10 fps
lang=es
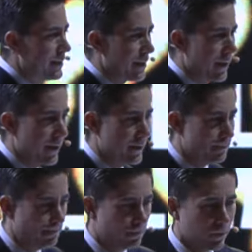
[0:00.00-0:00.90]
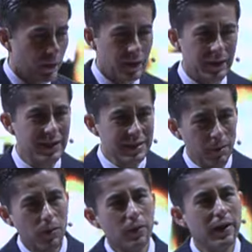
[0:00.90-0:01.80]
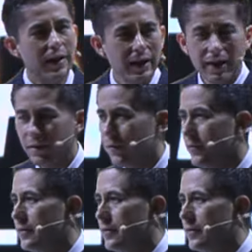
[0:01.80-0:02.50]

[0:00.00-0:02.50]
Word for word: que ya se habló de legado.